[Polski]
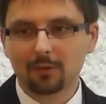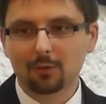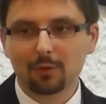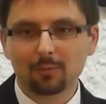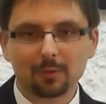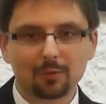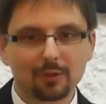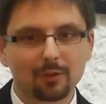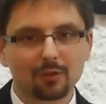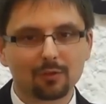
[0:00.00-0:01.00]
który mnie
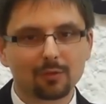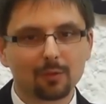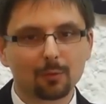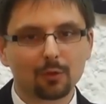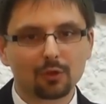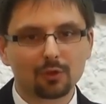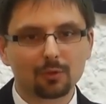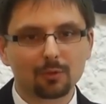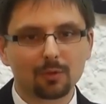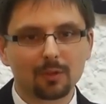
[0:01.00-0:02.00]
przygotowywał do
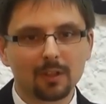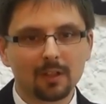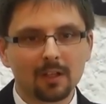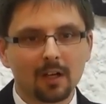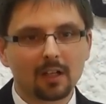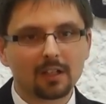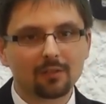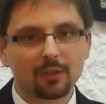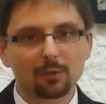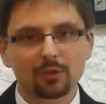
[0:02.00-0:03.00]
chrztu, ale ja
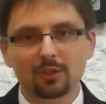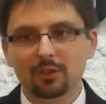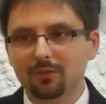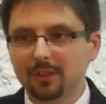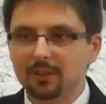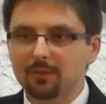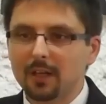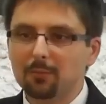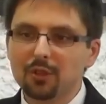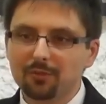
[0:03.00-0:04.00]
wielu rzeczy
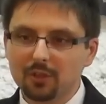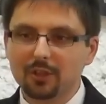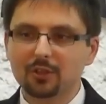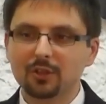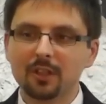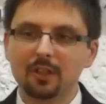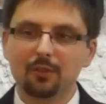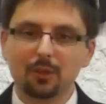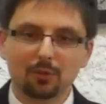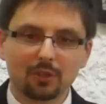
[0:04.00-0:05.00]
dowiadywałem się wcześniej i
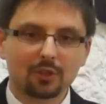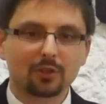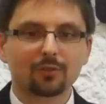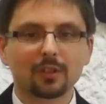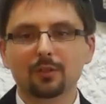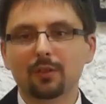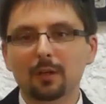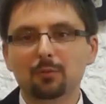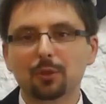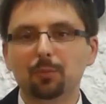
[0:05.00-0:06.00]
wielu rzeczy
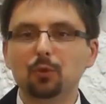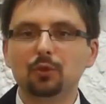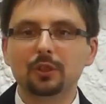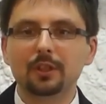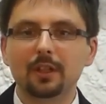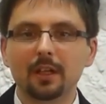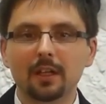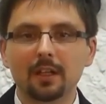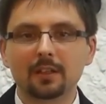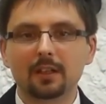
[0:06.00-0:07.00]
dowiadywałem się później
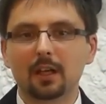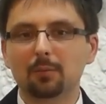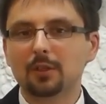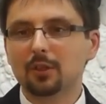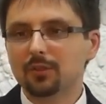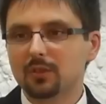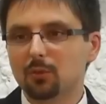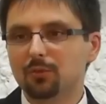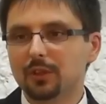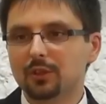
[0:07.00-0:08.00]
tak aby to, w co
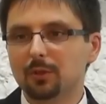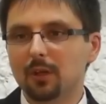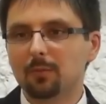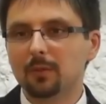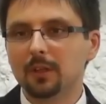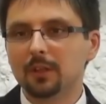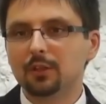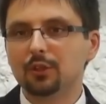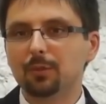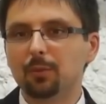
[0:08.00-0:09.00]
uwierzyłem,
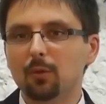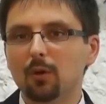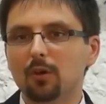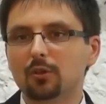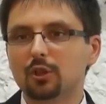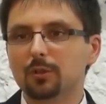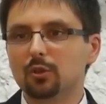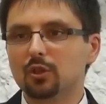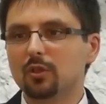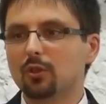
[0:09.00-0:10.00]
nie było
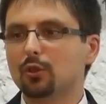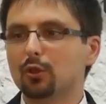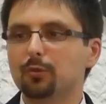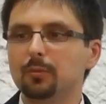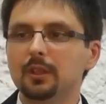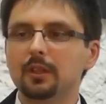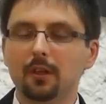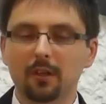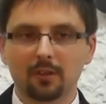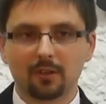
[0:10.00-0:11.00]
czymś, co ktoś mi
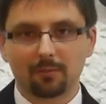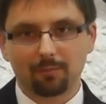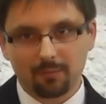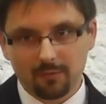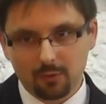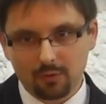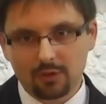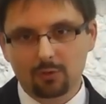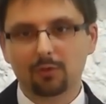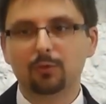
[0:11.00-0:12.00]
w
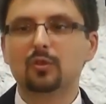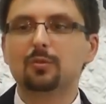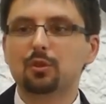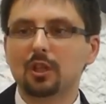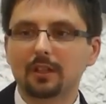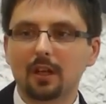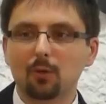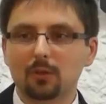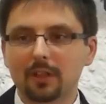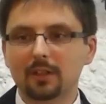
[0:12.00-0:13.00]
cudzysłowie
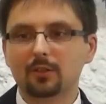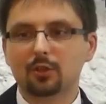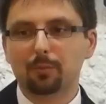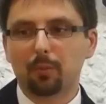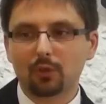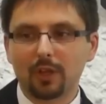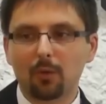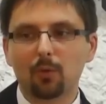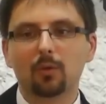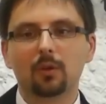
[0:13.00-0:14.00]
sprzedał, tak, czy
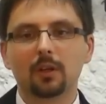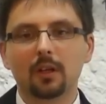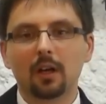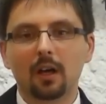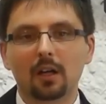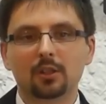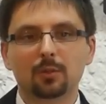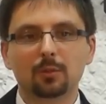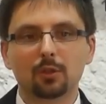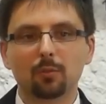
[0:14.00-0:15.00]
podał, ale
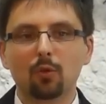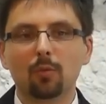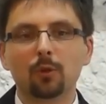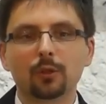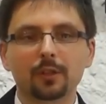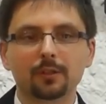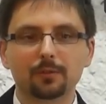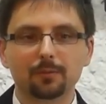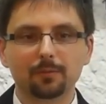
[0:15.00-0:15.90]
żeby to było moje.